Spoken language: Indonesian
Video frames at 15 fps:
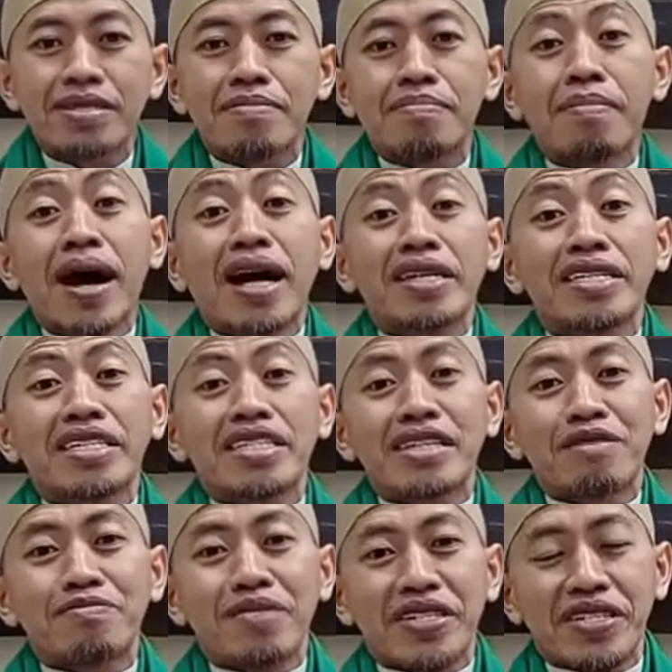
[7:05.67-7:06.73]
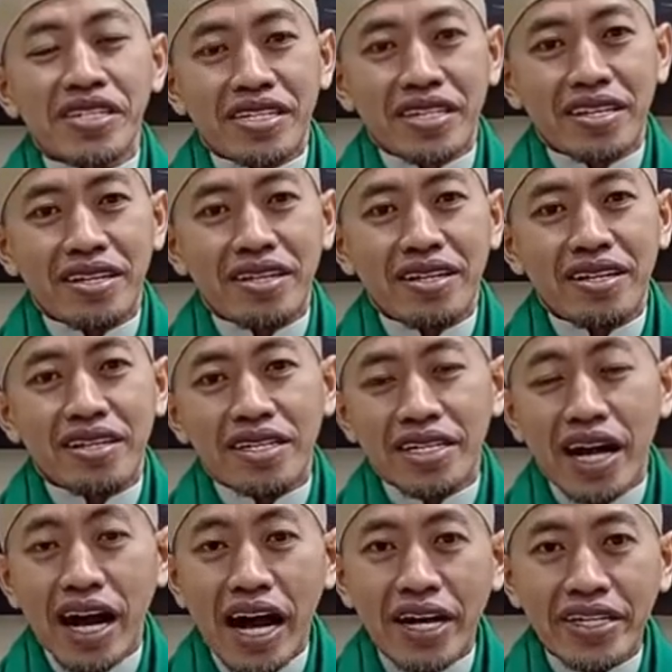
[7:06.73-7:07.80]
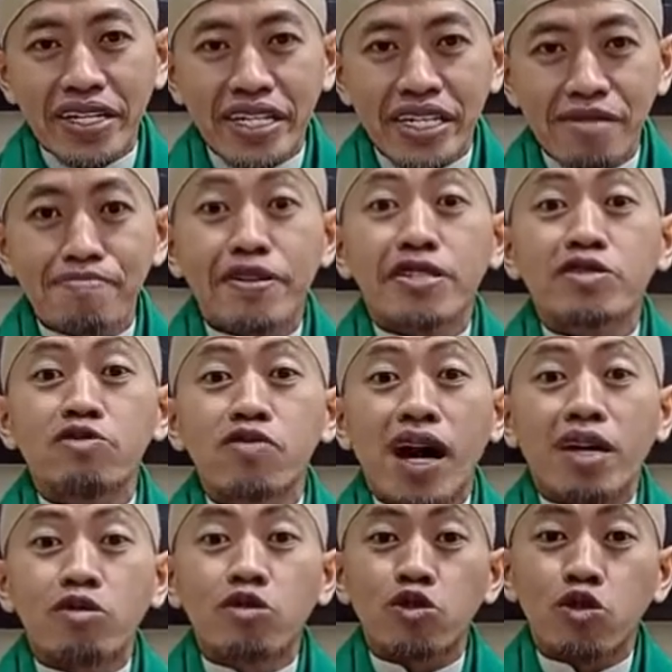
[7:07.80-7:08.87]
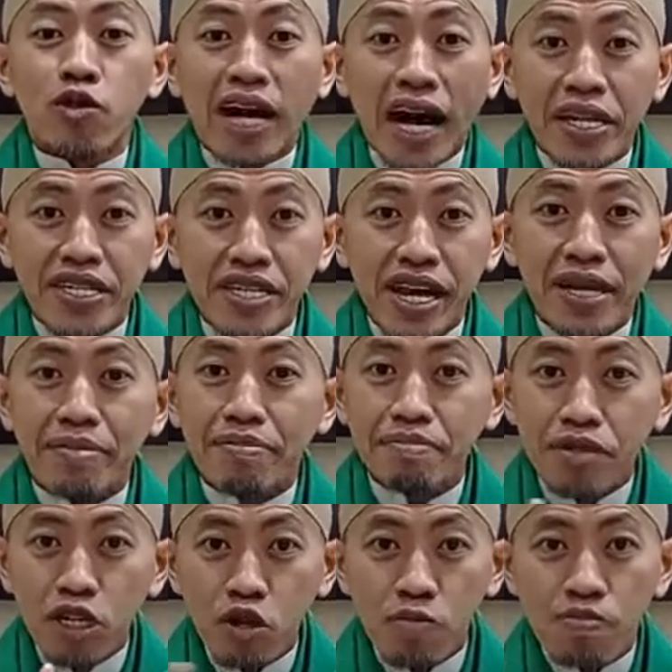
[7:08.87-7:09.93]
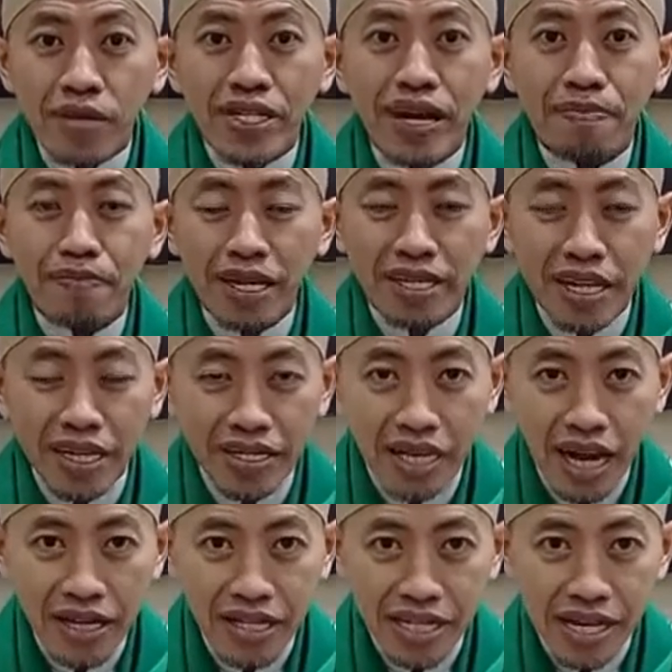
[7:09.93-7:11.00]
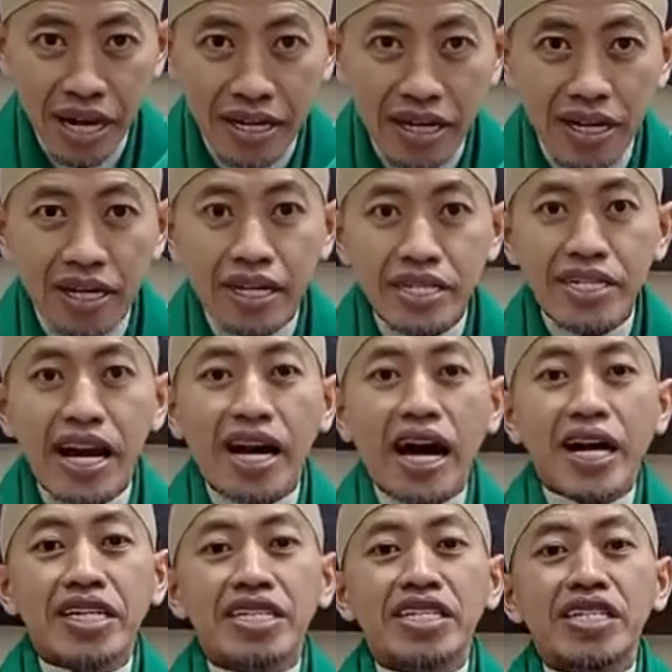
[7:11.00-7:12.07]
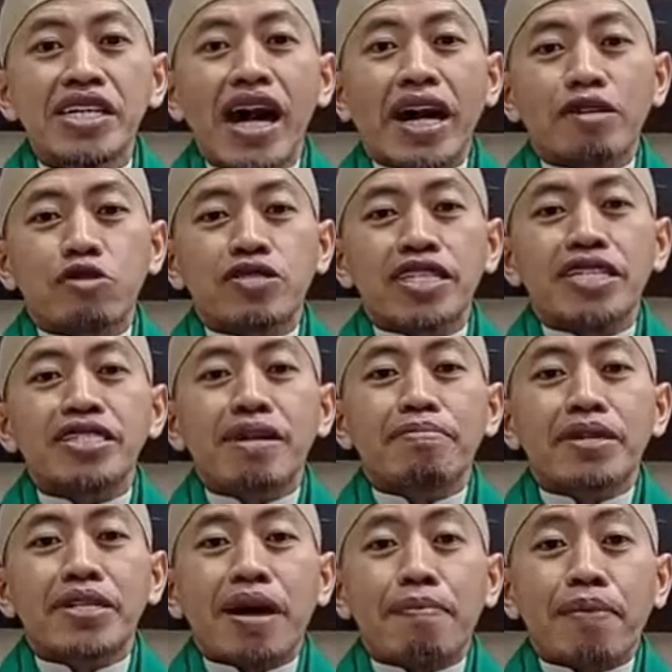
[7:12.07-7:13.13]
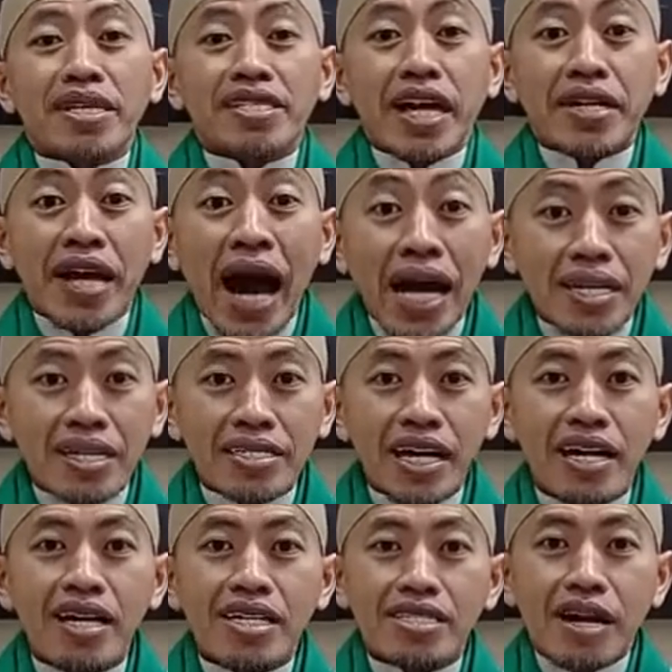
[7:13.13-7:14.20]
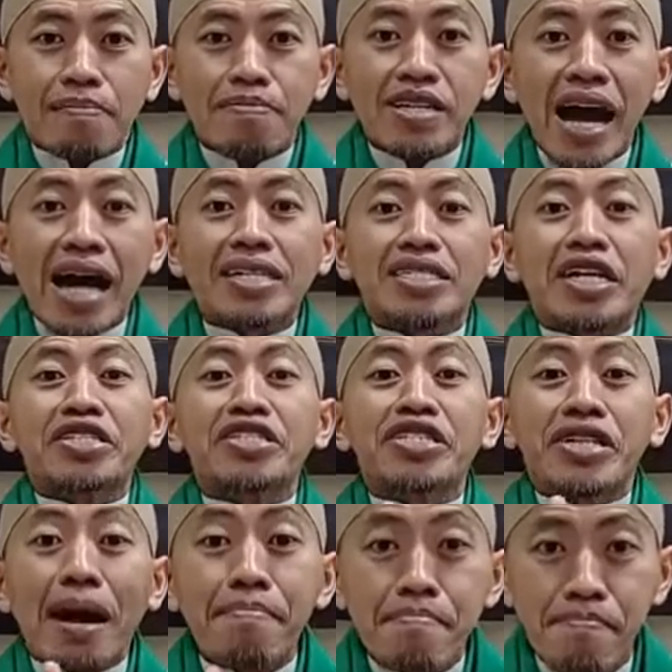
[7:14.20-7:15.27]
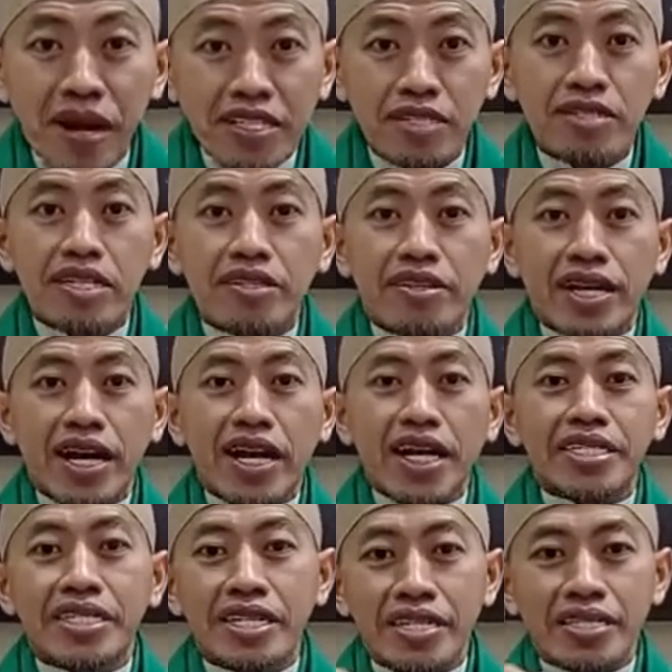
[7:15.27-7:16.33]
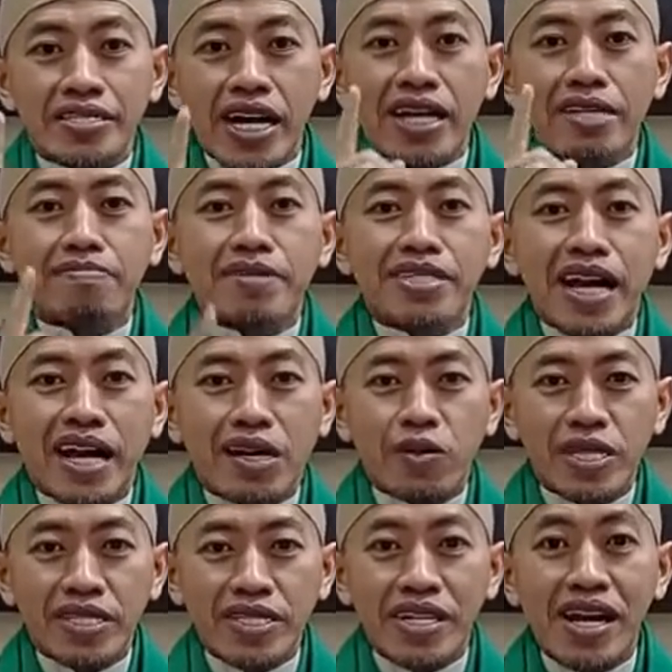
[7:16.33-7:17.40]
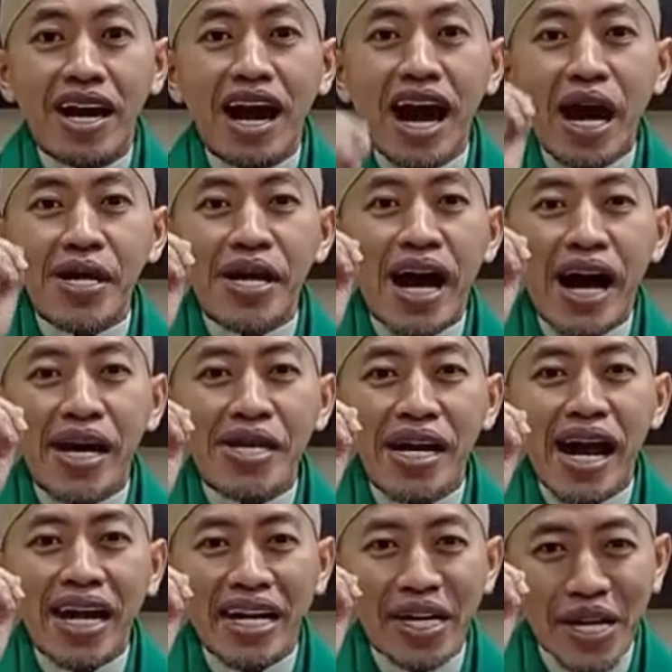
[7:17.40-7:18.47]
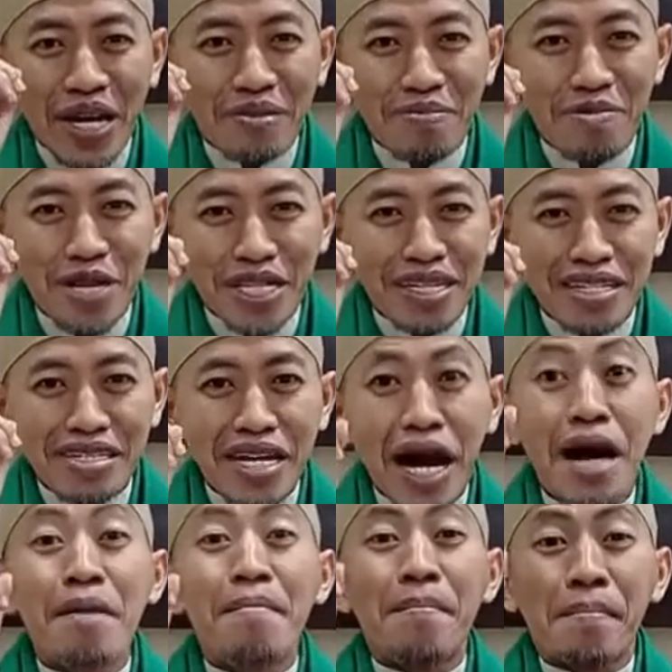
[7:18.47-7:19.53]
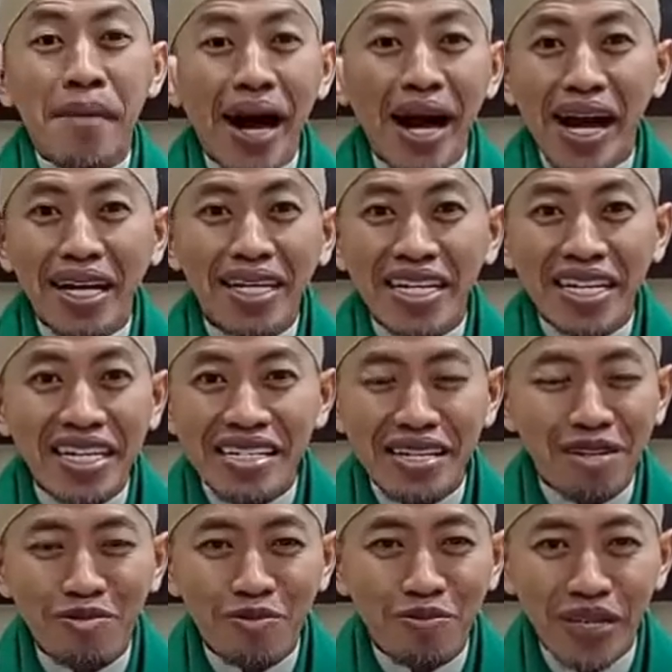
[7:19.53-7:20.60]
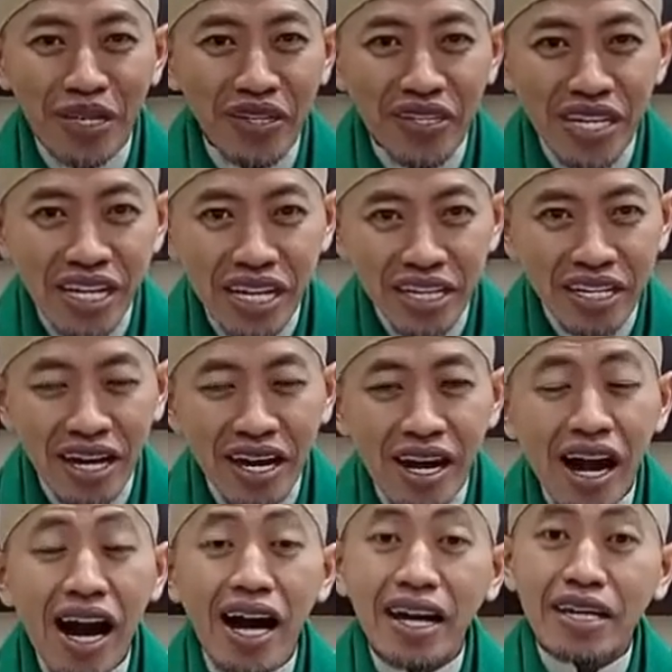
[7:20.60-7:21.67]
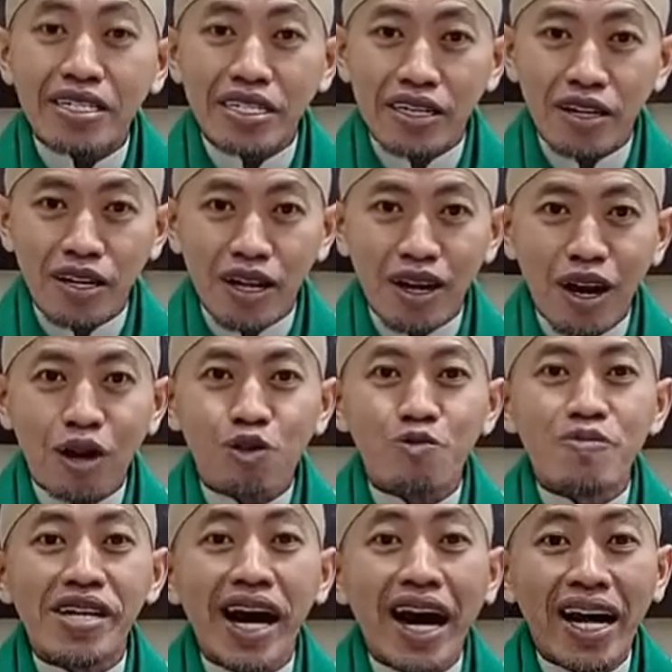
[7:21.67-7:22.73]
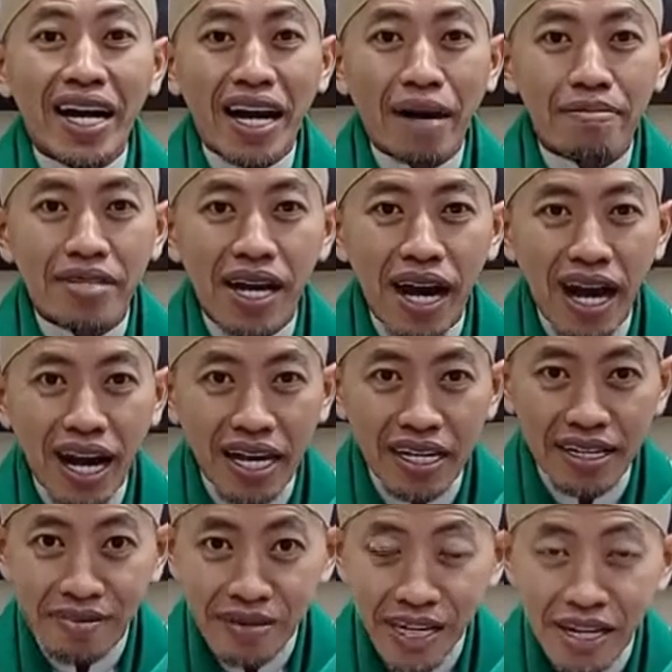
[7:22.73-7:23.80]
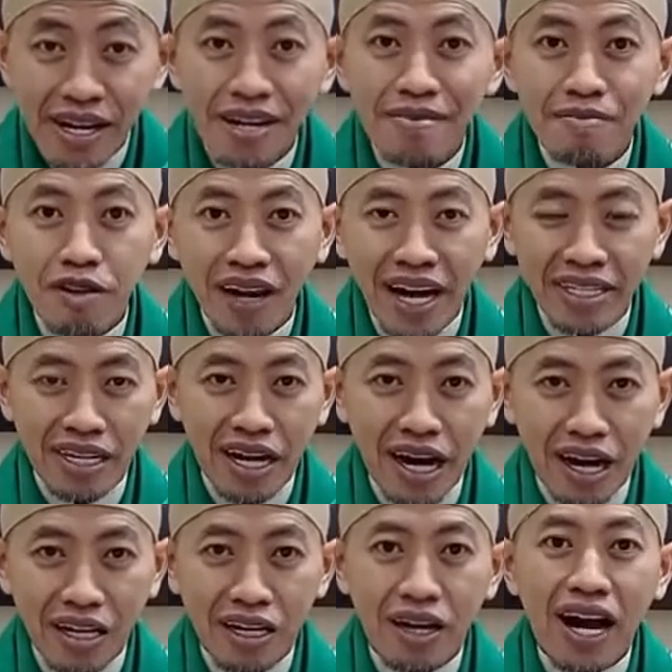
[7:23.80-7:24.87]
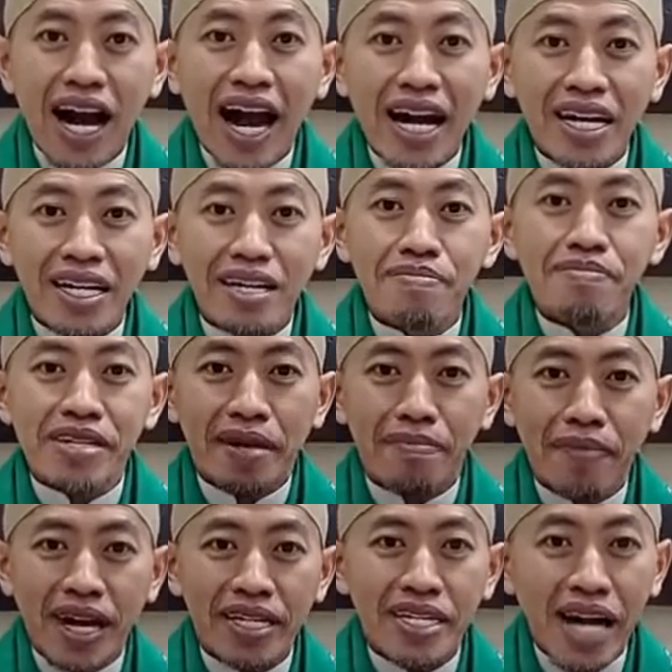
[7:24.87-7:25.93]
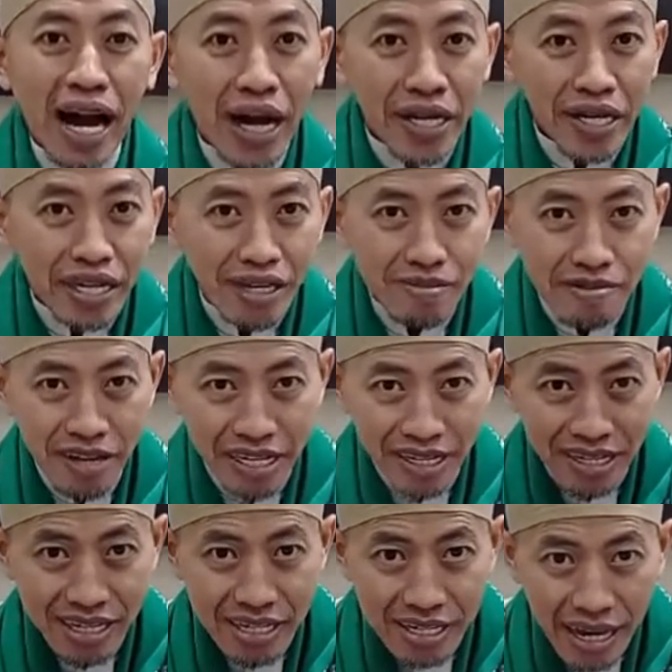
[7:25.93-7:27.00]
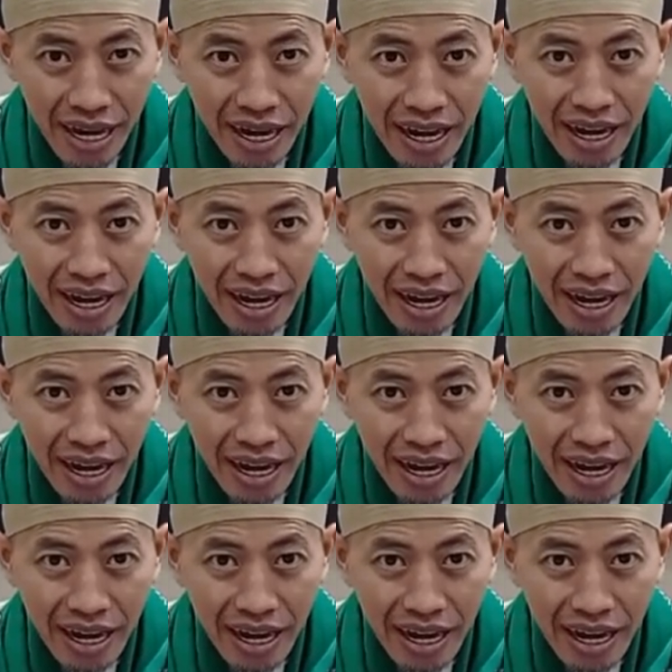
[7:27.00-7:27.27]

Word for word: Malik Yaumiddin yang hari ini berjuang untuk keadilan belum mendapatkan keadilan. Yang hari ini harusnya dia mendapatkan haknya, tapi haknya dirampas oleh orang lain. Jangan pernah khawatir, ada hari akhirat buat kita. Maliki yaumiddin. Alaihissallahu bi ahkamil hakimin. Bukankah Allah hakim yang paling adil buat kita?